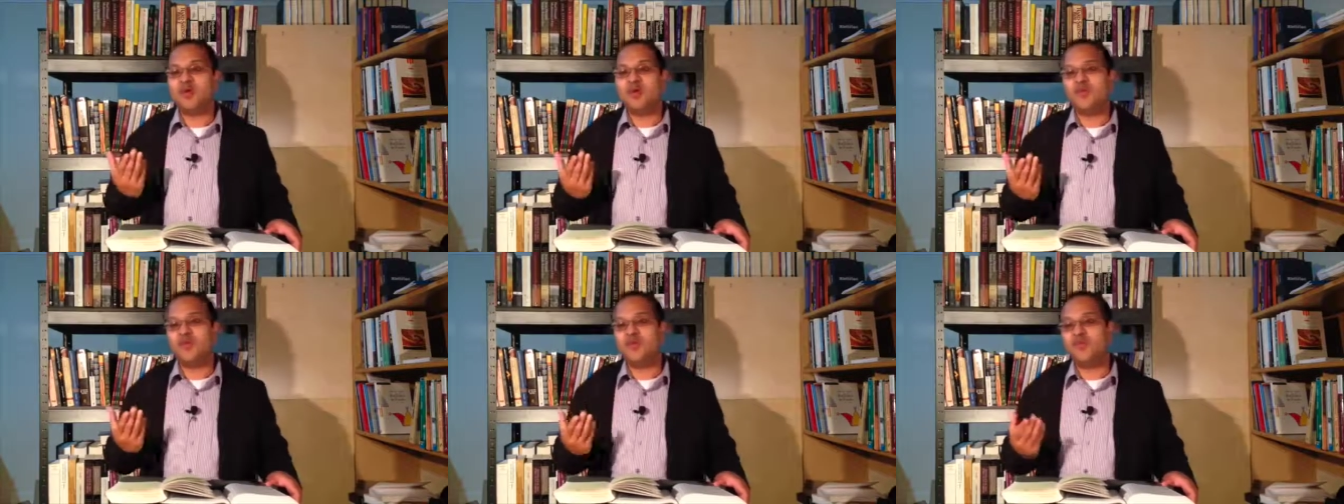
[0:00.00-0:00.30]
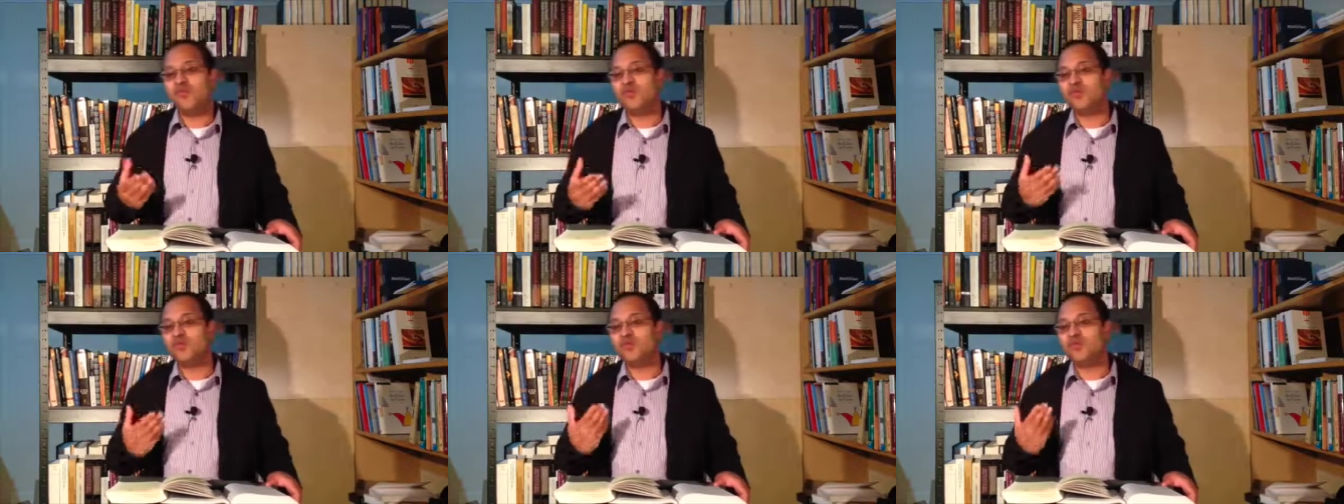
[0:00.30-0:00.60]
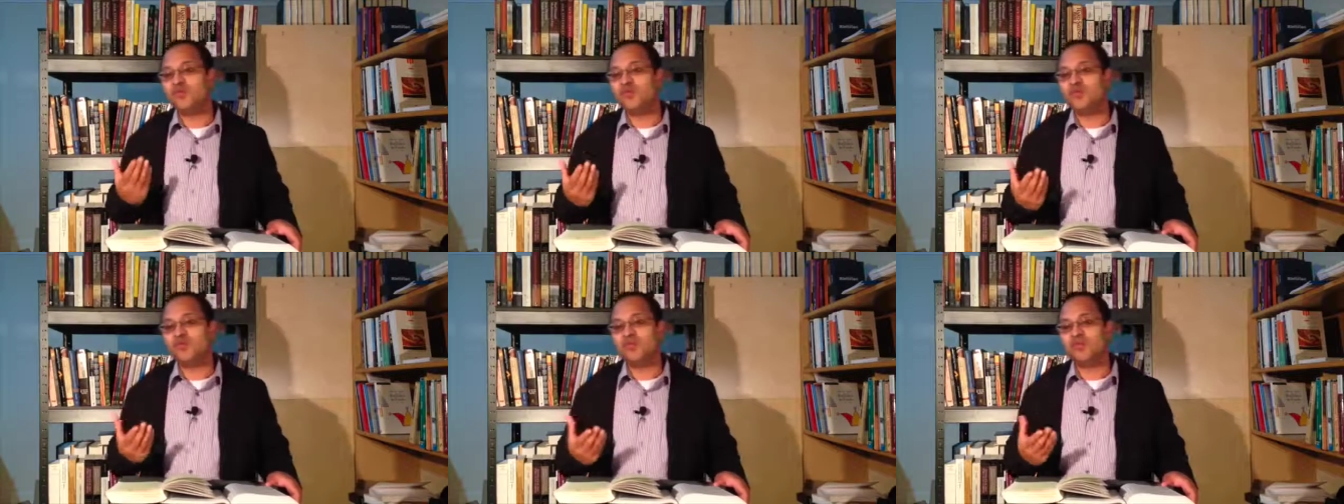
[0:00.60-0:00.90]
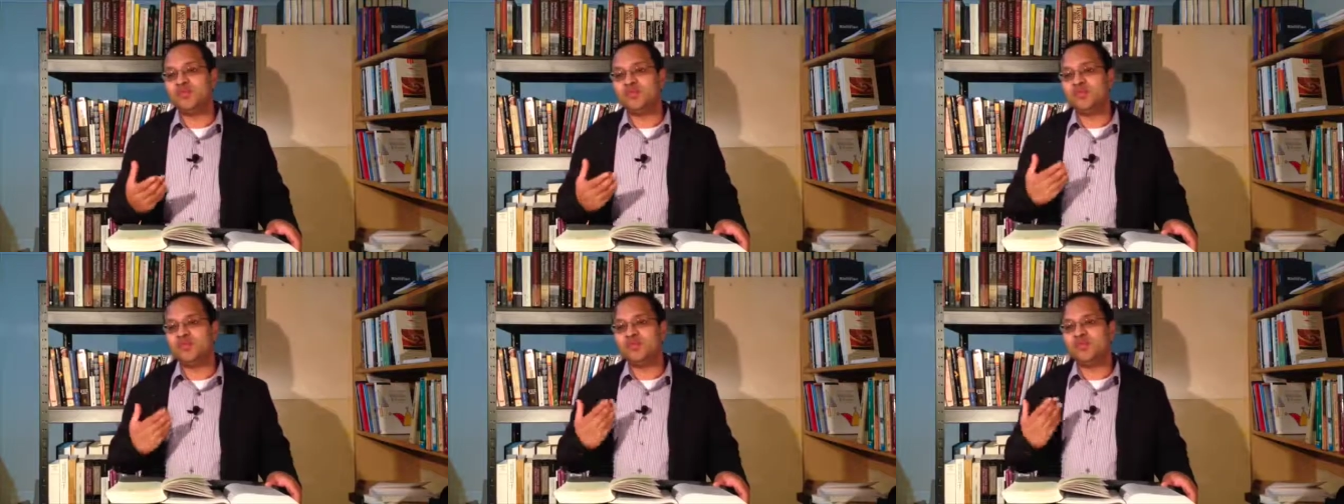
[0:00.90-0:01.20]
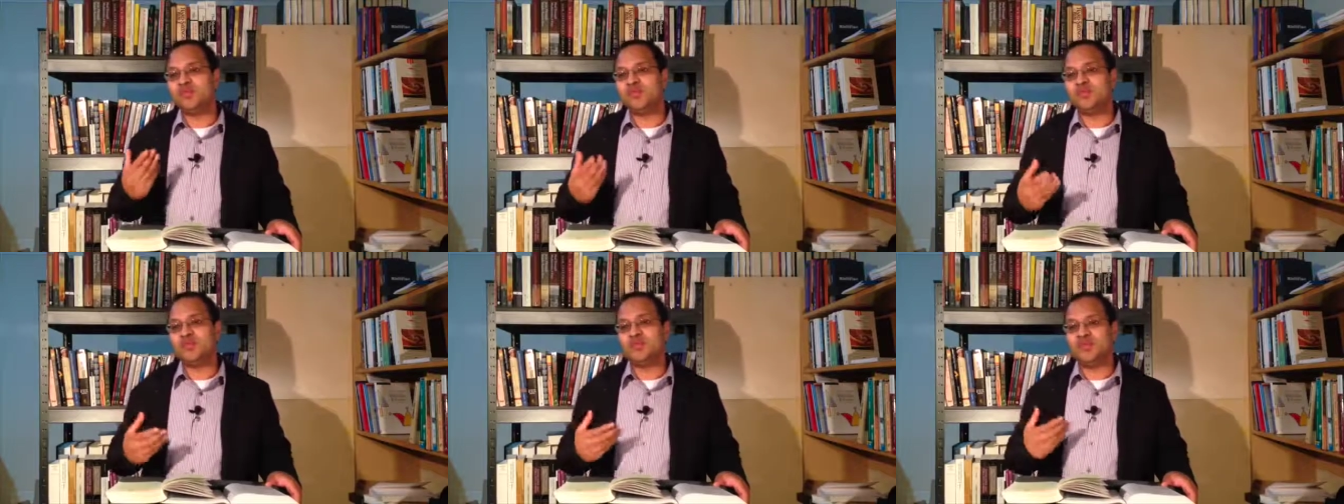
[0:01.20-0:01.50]
no fructuoso porque
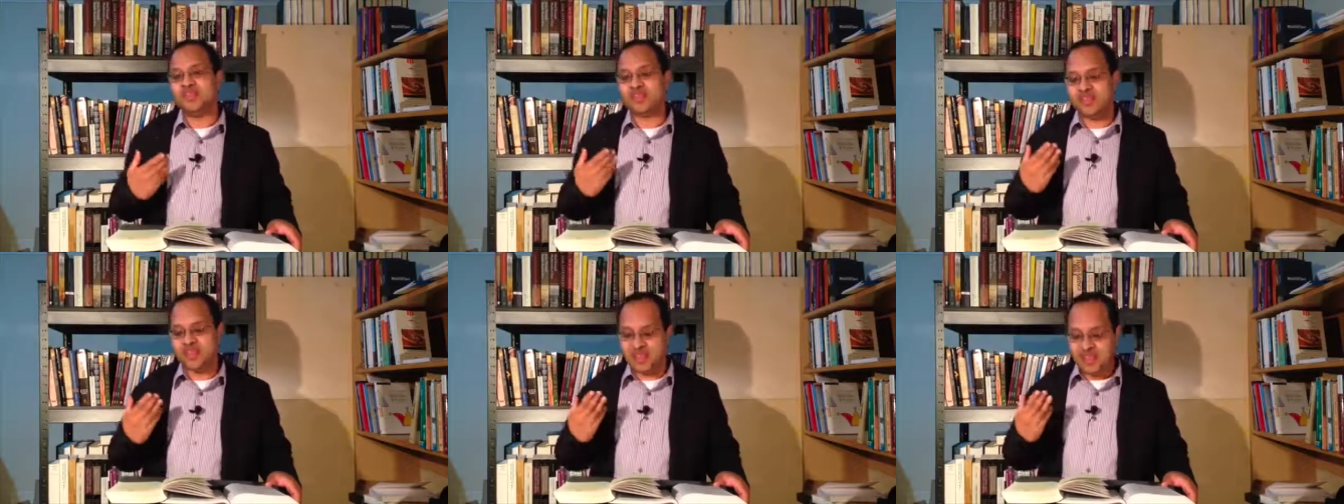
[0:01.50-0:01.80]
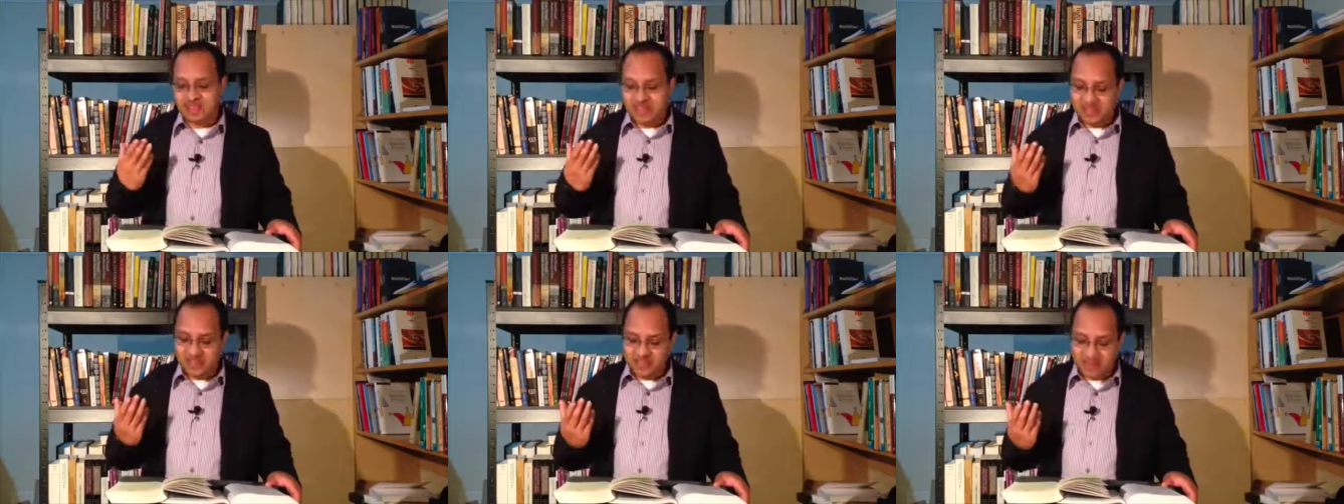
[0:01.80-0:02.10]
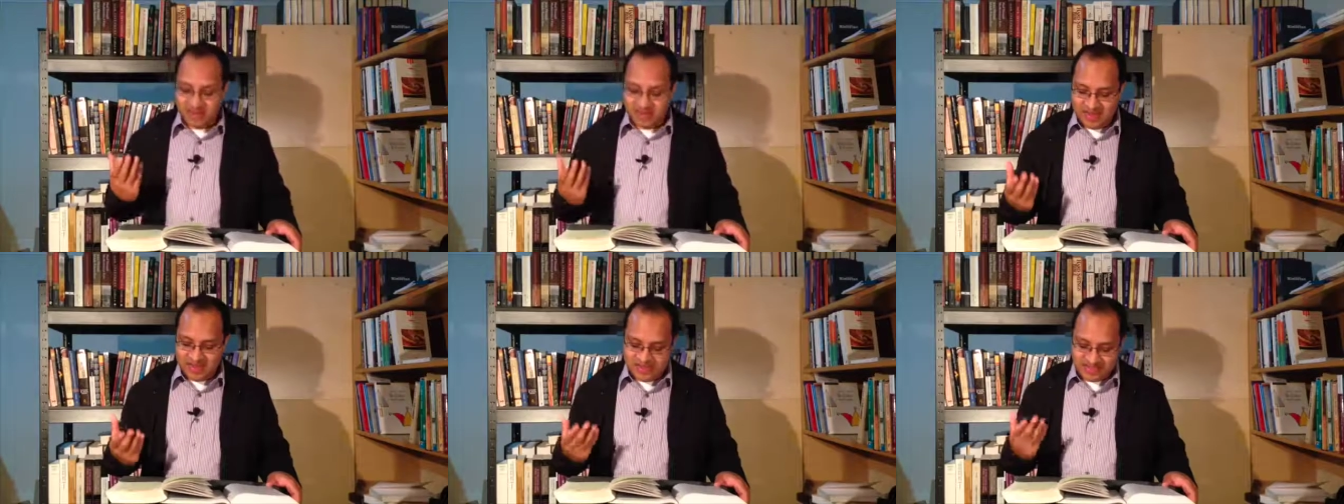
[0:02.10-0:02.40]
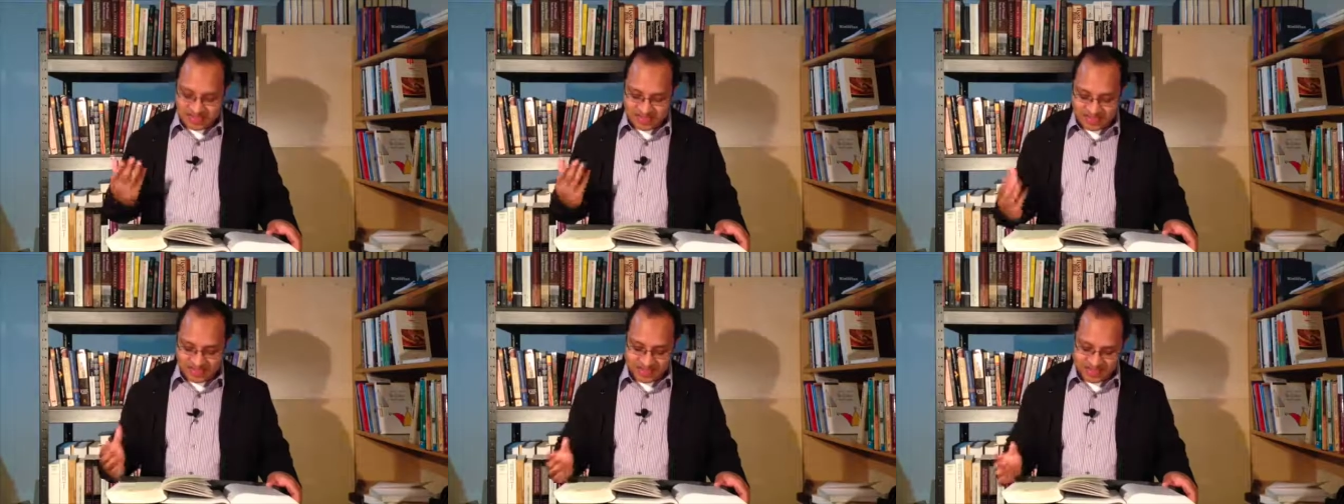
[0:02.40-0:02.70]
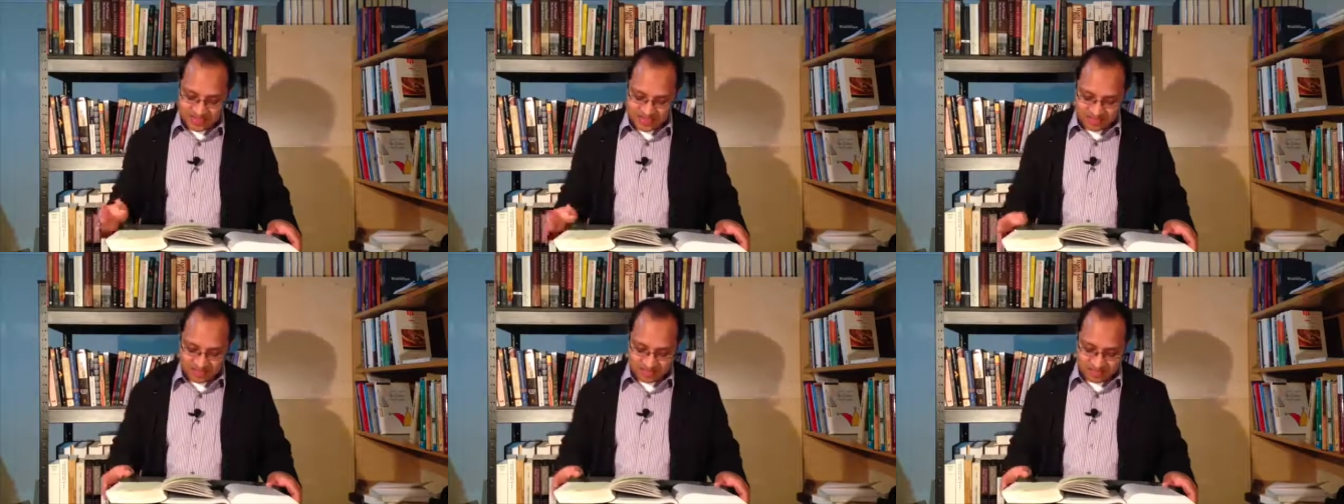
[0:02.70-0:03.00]
uno no siente deleite en
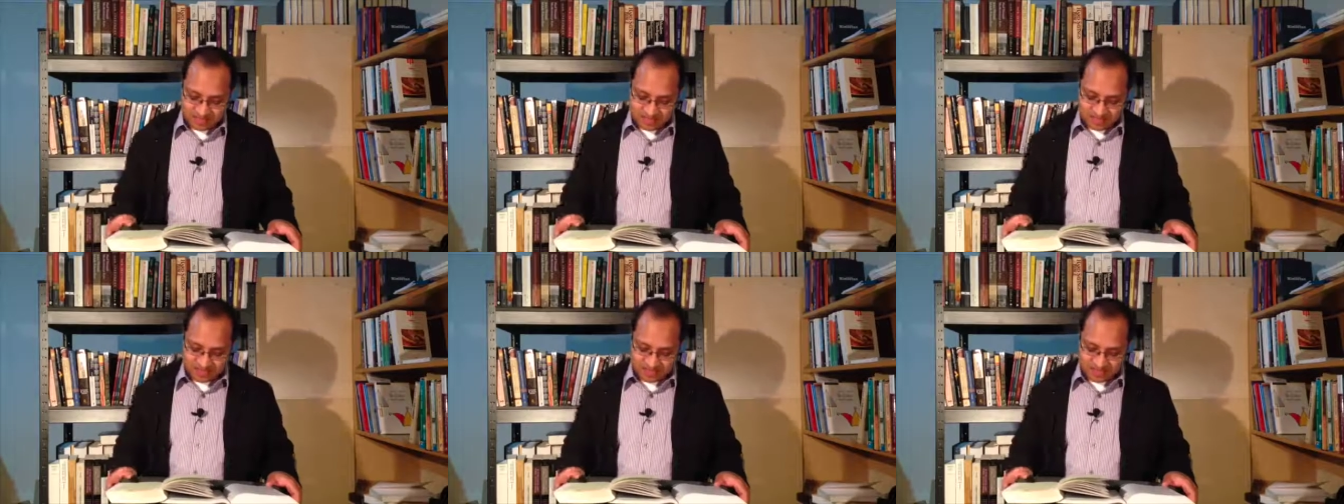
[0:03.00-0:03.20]
ella.